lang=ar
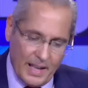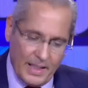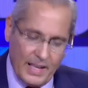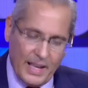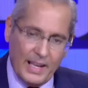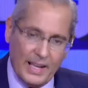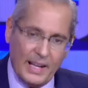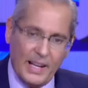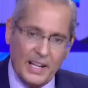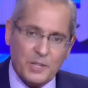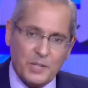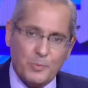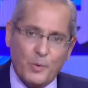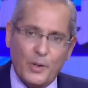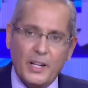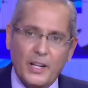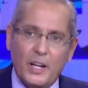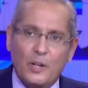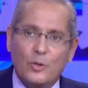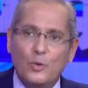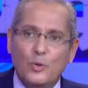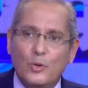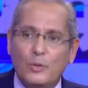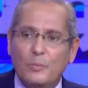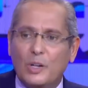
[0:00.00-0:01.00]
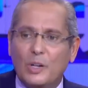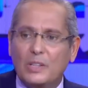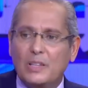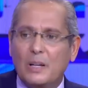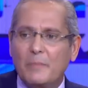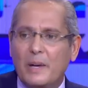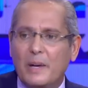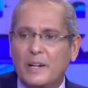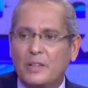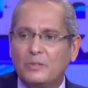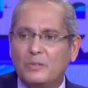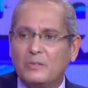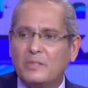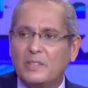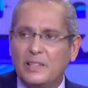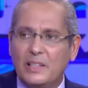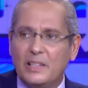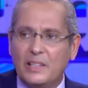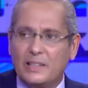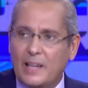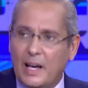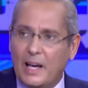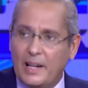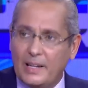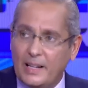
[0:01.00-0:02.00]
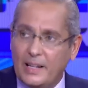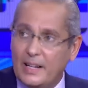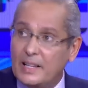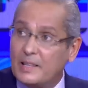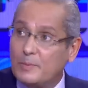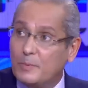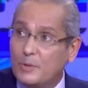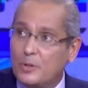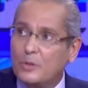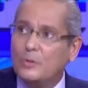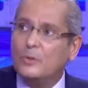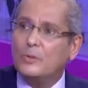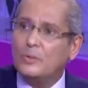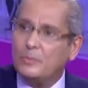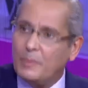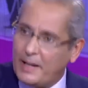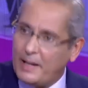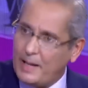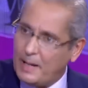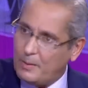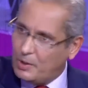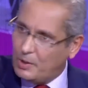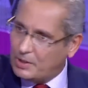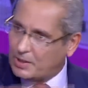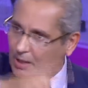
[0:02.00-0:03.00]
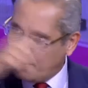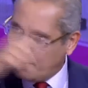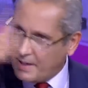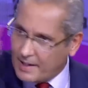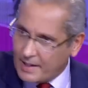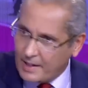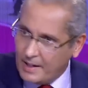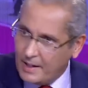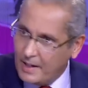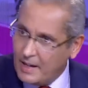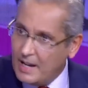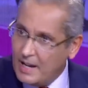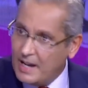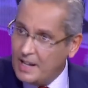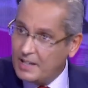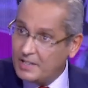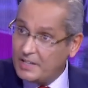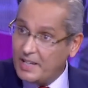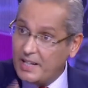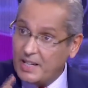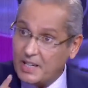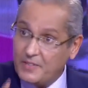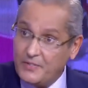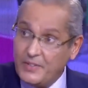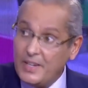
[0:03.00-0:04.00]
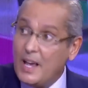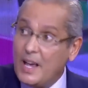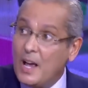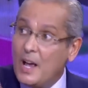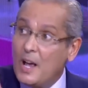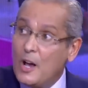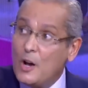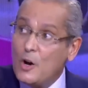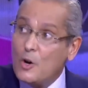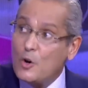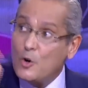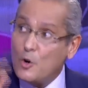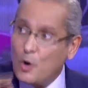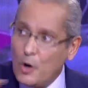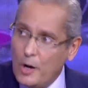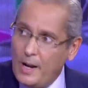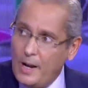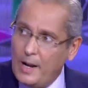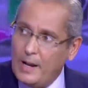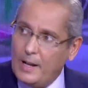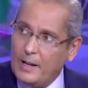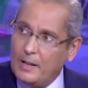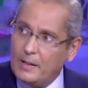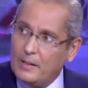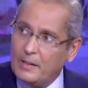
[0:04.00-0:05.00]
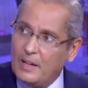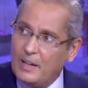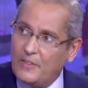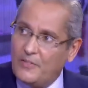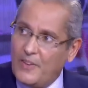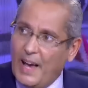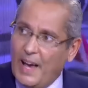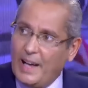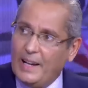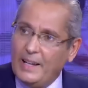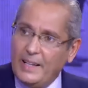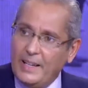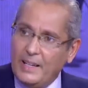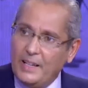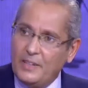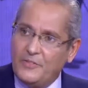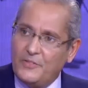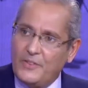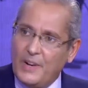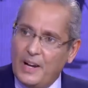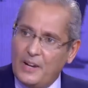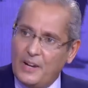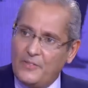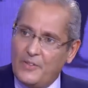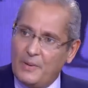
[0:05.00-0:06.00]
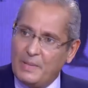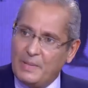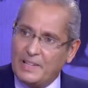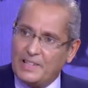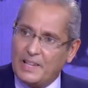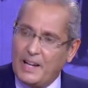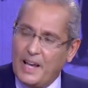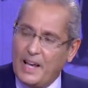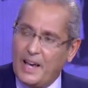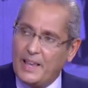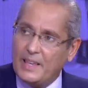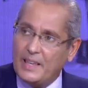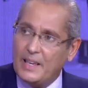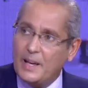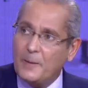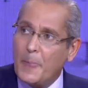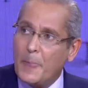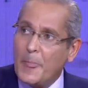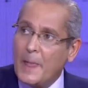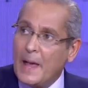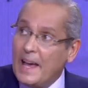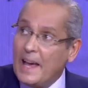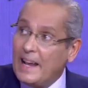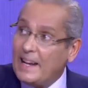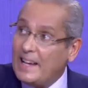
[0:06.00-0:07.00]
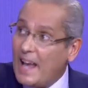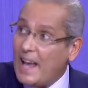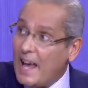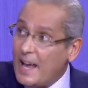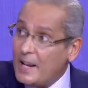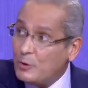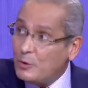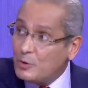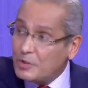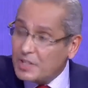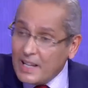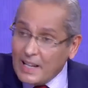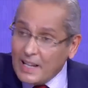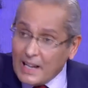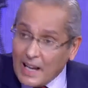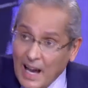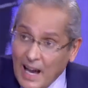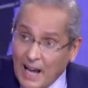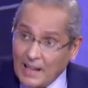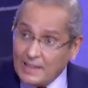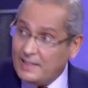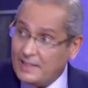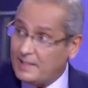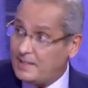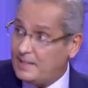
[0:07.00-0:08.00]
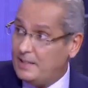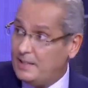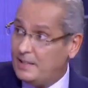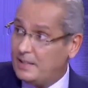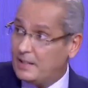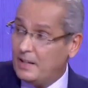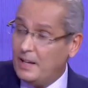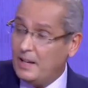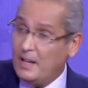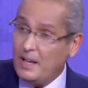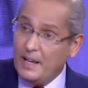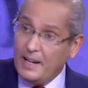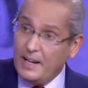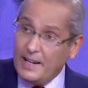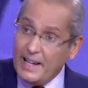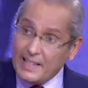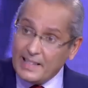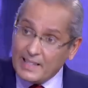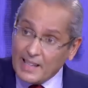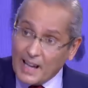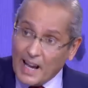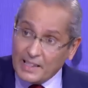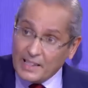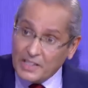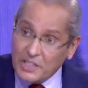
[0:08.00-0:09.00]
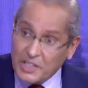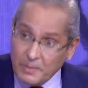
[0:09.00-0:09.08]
يجب ان يكون مؤتمر تونسي ايطالي لازم يكون معناها مؤتمر تشارك فيه كل الفاعلين في المساله هذه لانه شيء اللي قاعد يصير الناس قاعده تجي